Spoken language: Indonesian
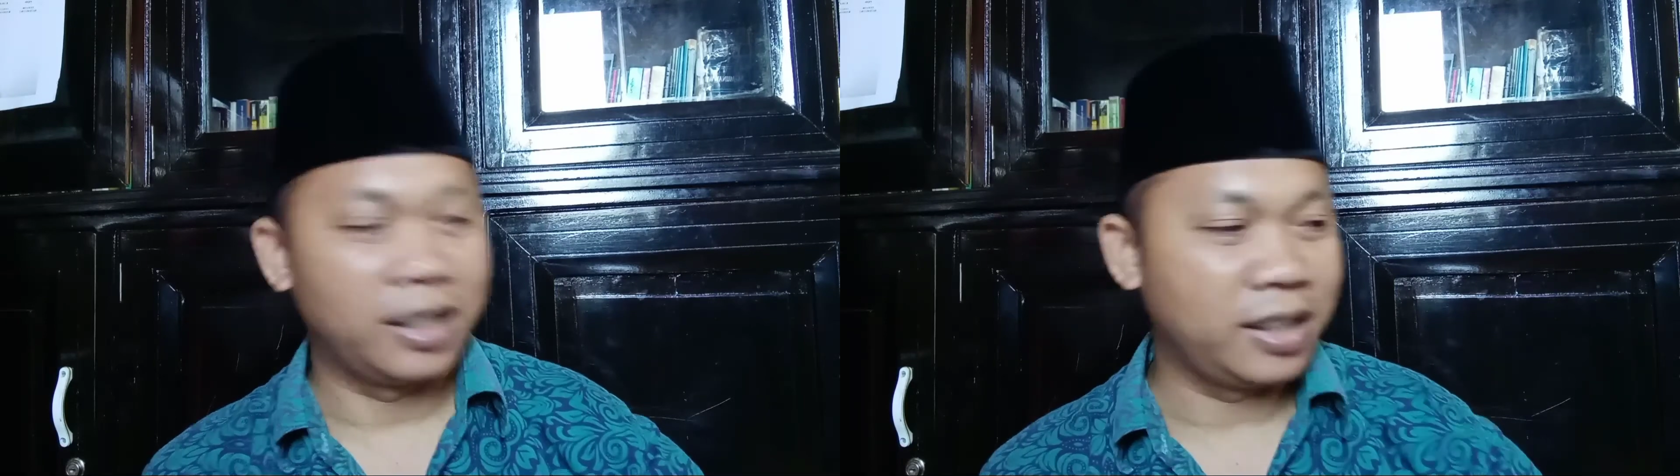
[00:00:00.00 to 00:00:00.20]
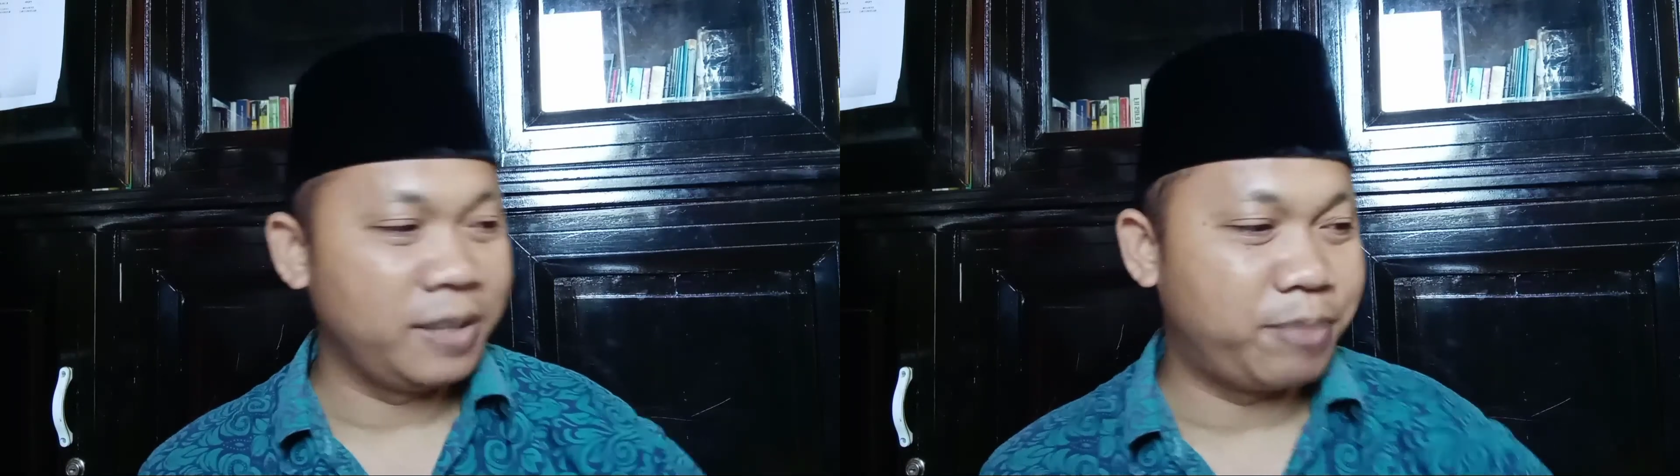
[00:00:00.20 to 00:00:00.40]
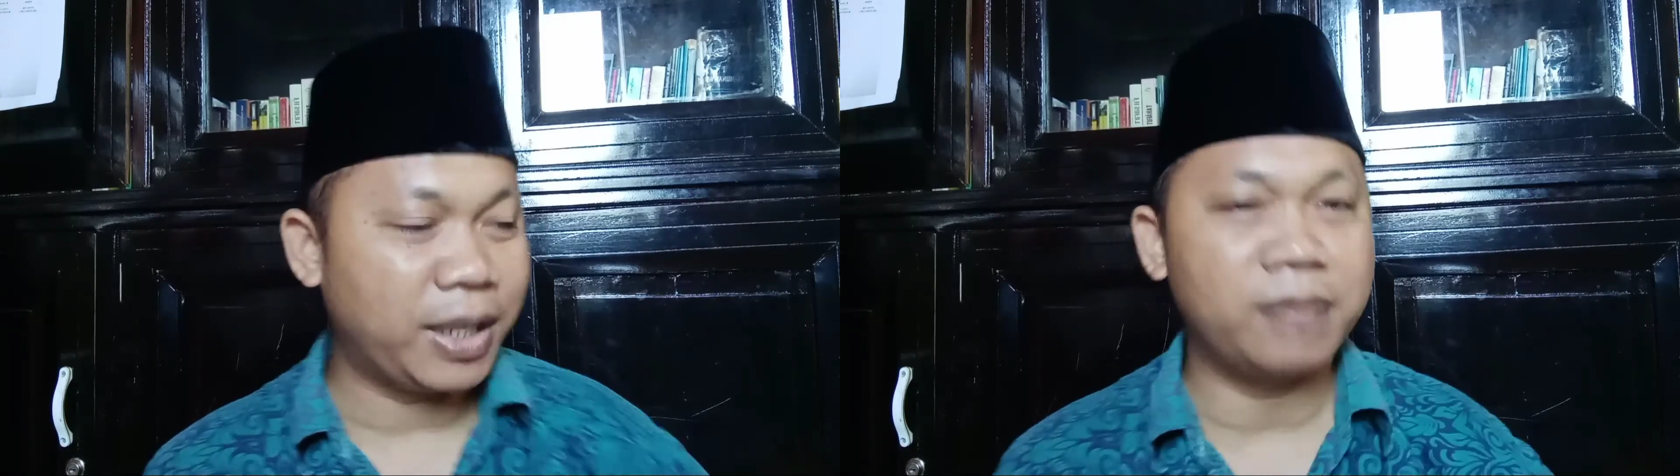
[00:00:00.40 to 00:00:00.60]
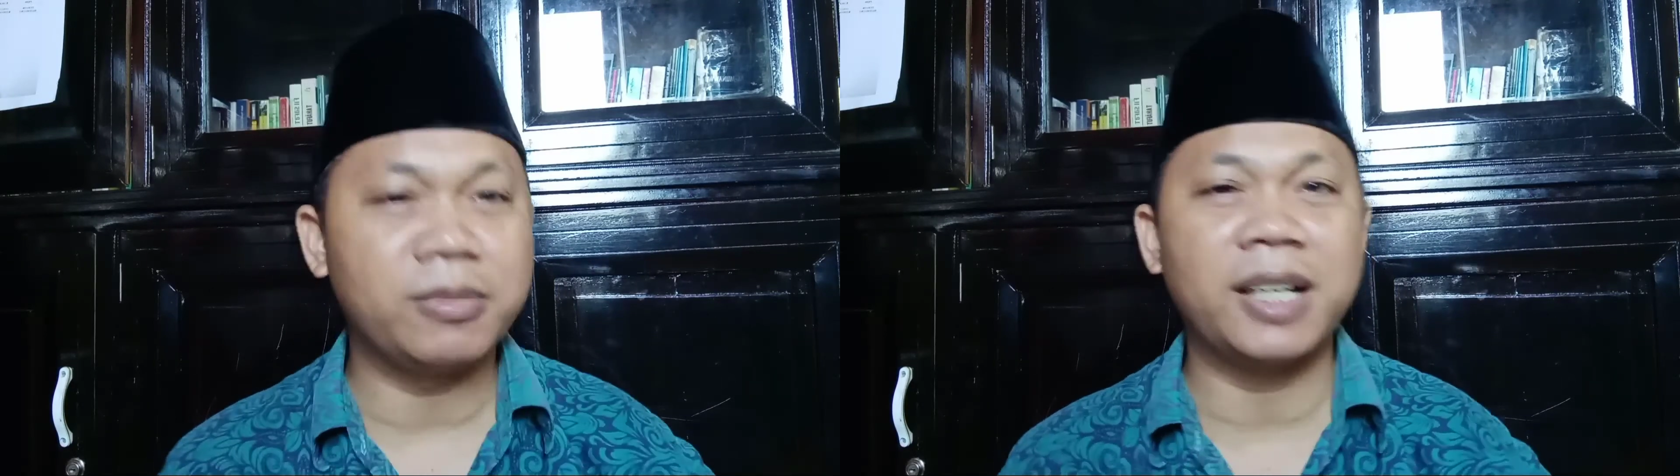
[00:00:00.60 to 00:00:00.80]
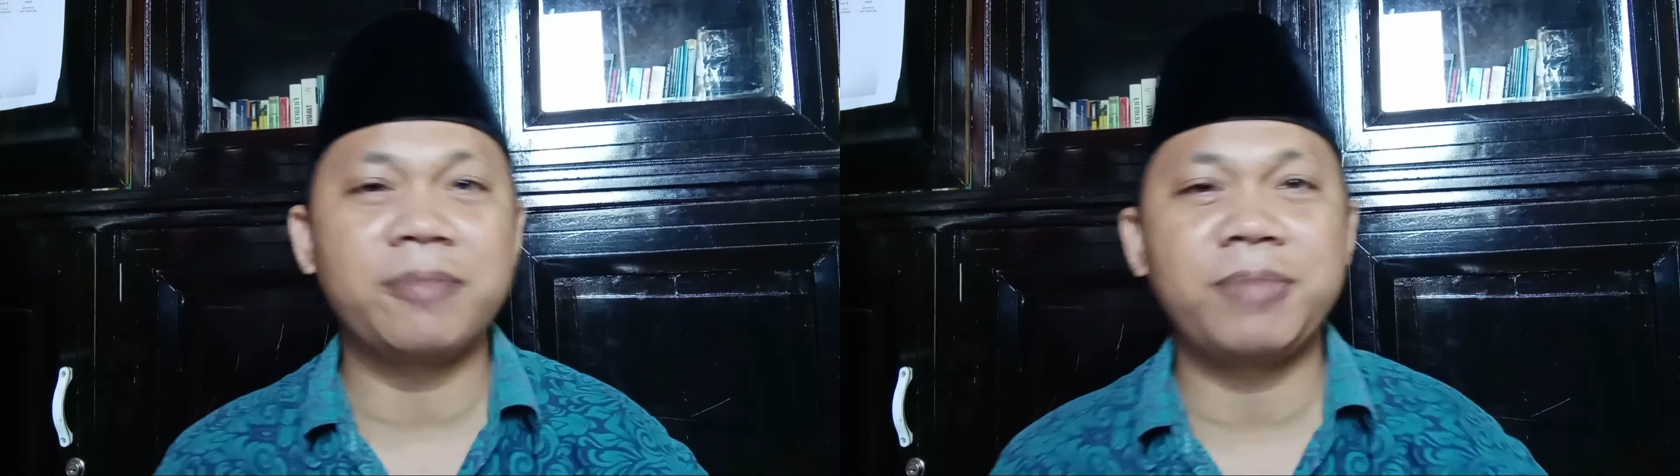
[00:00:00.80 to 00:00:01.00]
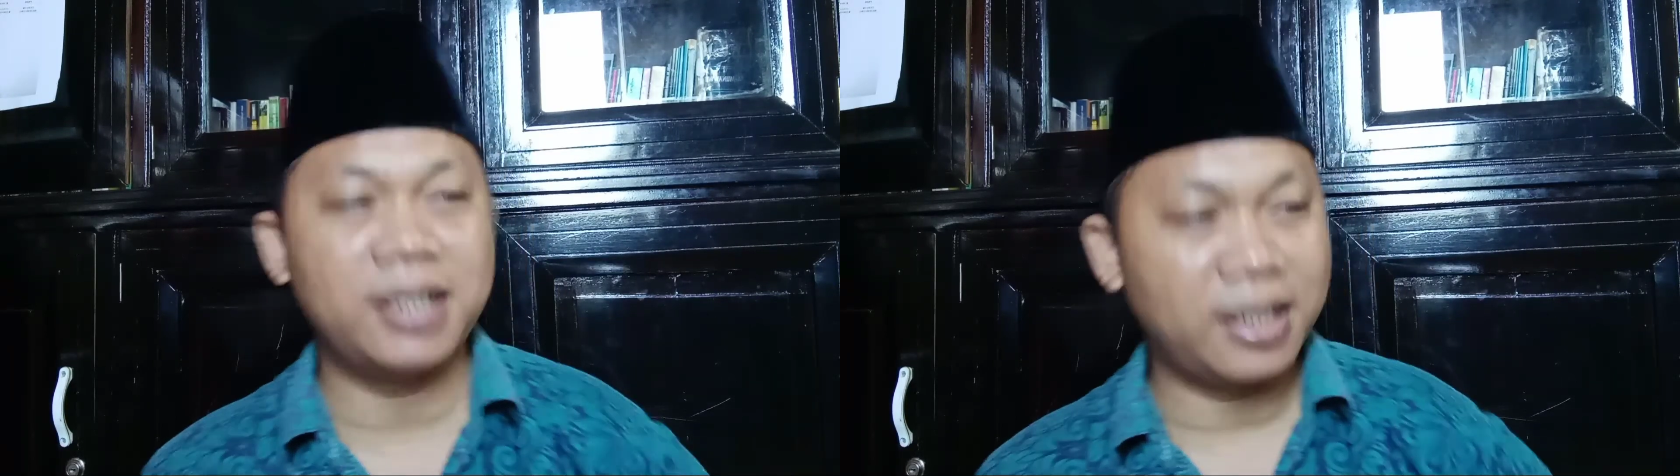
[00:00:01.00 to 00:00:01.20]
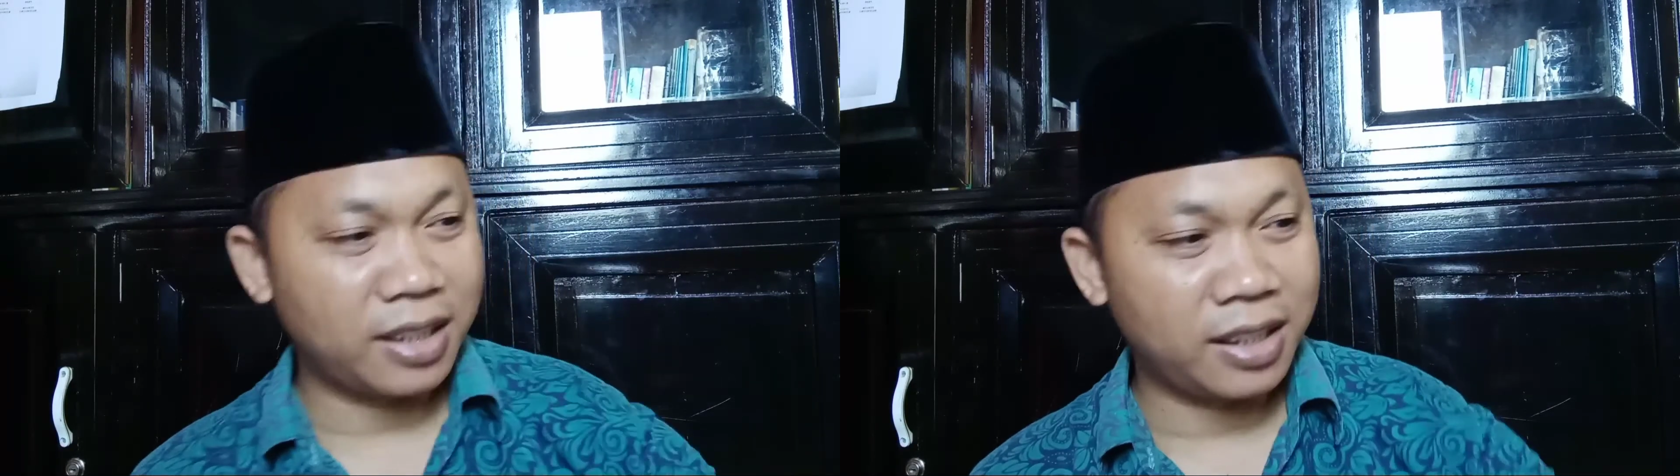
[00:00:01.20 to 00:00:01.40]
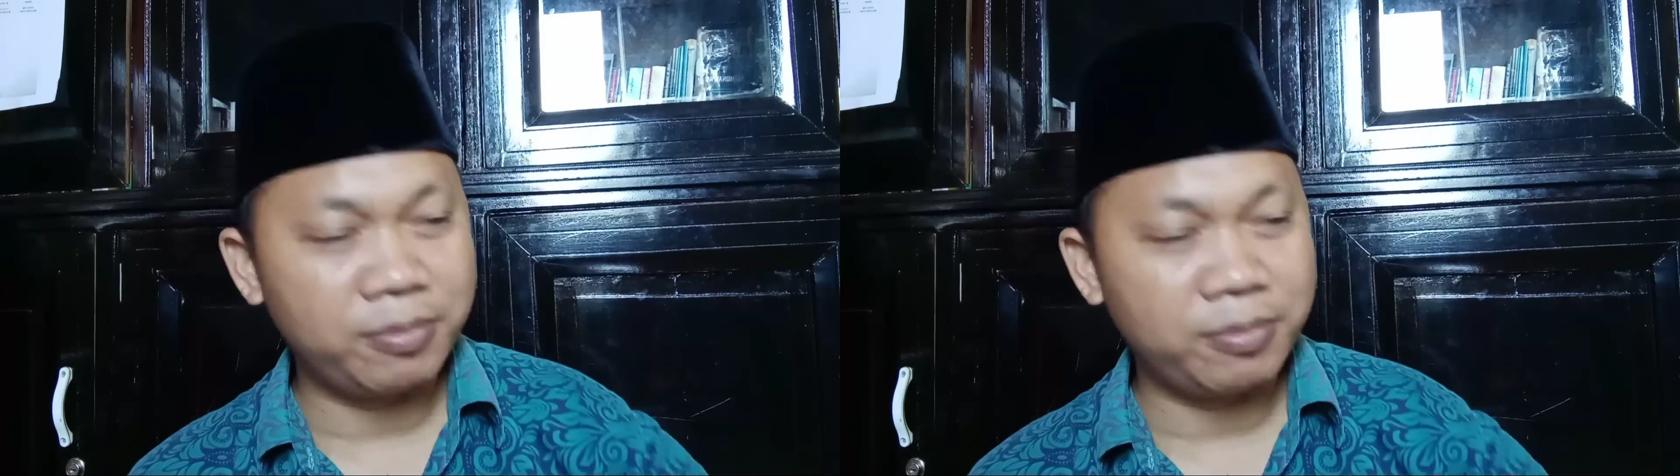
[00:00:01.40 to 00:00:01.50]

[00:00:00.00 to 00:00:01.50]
riba mengapa karena